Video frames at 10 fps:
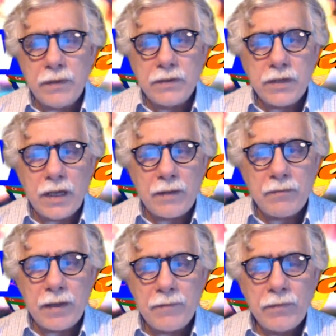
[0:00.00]

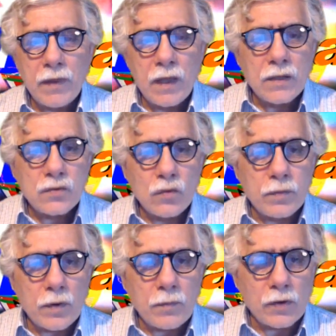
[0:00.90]
DPCM
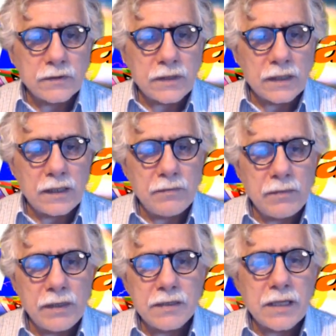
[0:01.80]
su proposta del
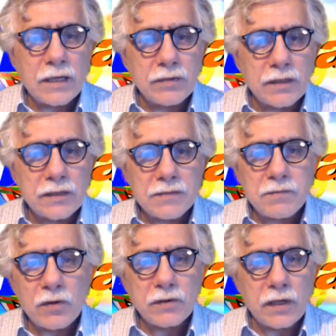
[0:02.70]
Ministero dei
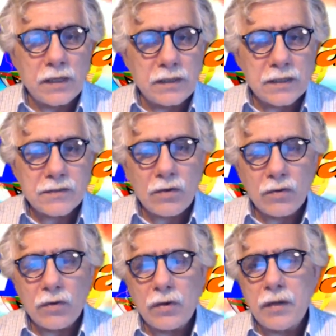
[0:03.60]
Trasporti e del
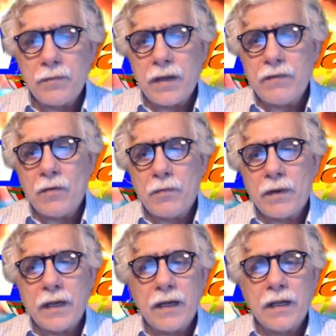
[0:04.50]
Tesoro e previo
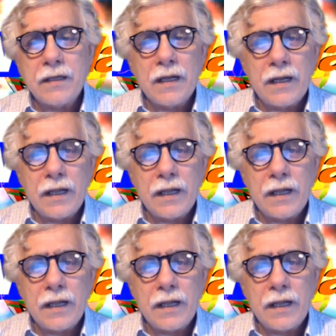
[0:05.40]
parere